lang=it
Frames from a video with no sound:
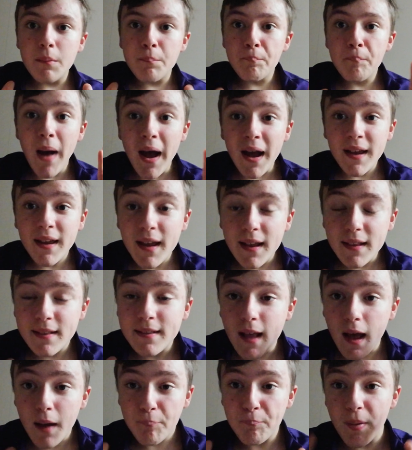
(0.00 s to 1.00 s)
Ma che
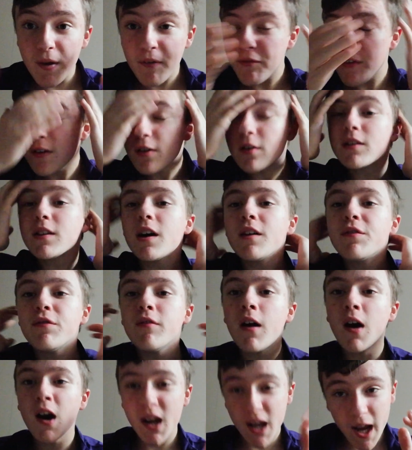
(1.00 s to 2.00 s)
tappa è venuta
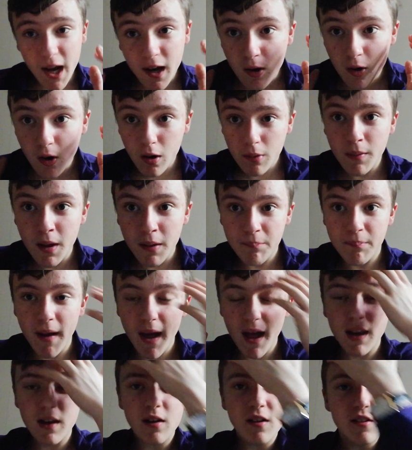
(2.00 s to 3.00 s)
fuori e com'è
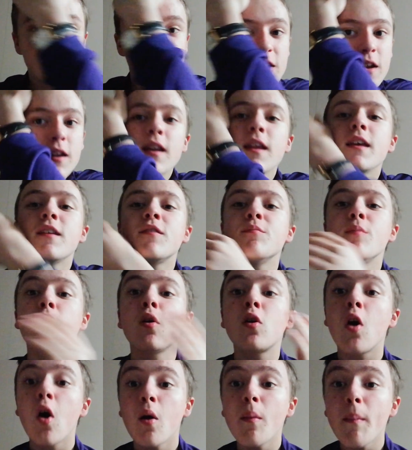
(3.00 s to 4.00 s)
bello il
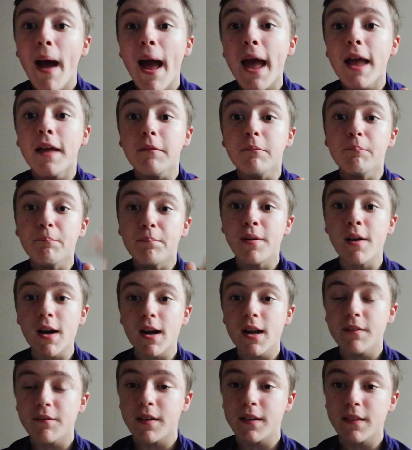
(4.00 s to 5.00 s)
ciclismo, com'è
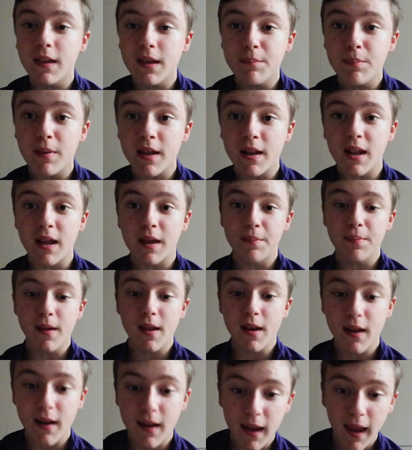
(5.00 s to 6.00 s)
imprevedibile
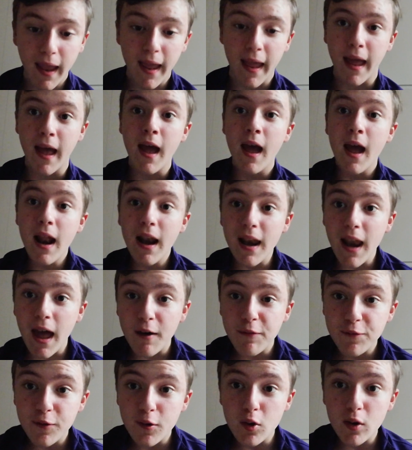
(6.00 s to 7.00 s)
perché
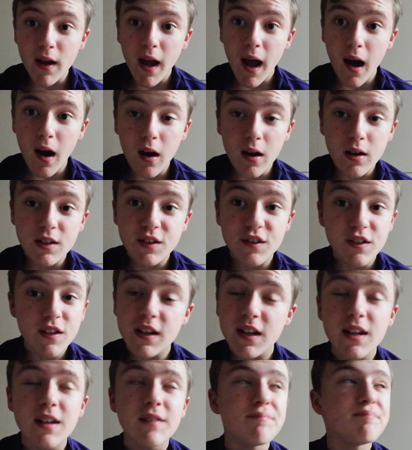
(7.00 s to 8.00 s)
la fuga
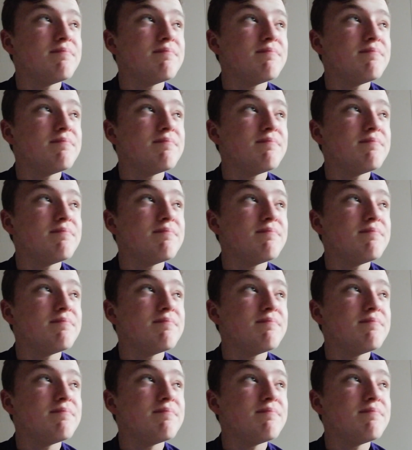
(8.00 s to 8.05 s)
oggi